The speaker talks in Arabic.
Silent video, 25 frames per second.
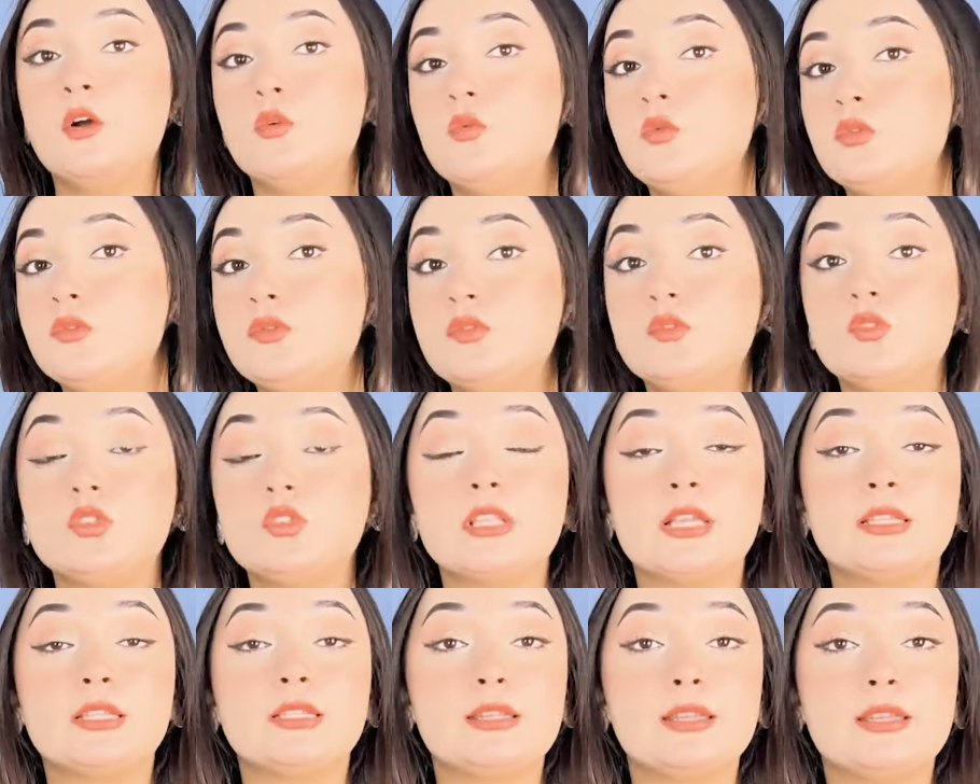
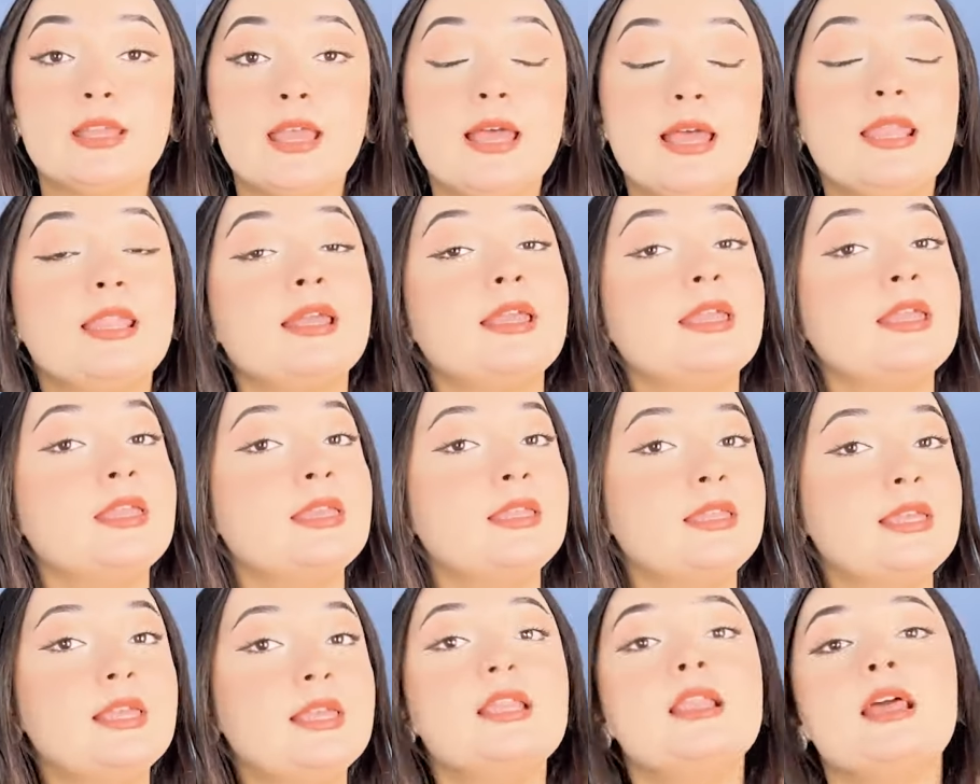والفلوس هترجع لك
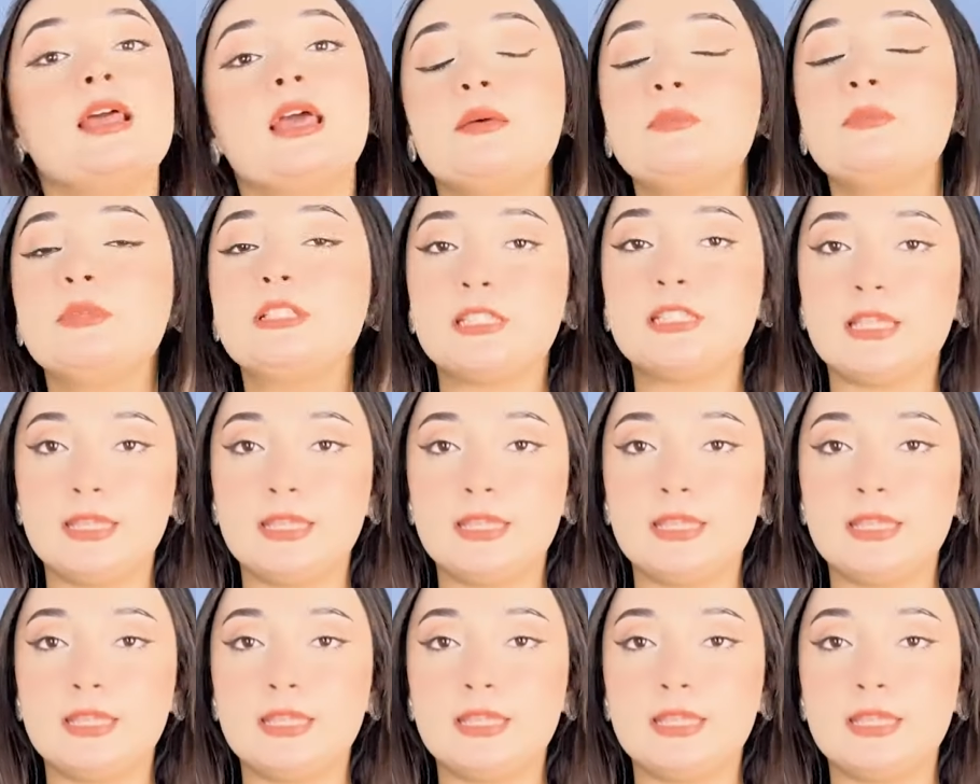خلال خمس